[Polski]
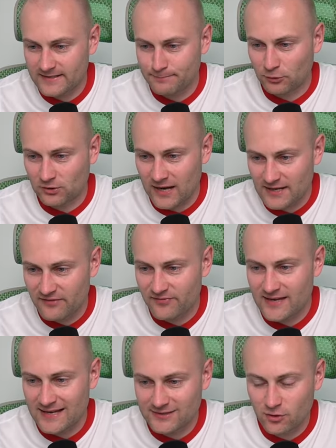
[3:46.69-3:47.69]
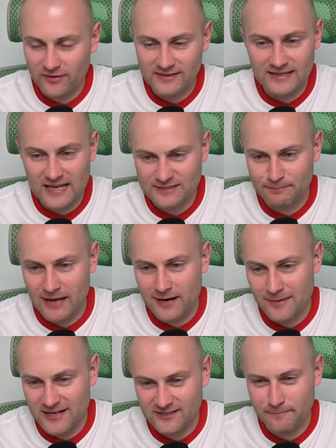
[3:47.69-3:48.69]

spotkanie wyjazdowe z Las Palmas.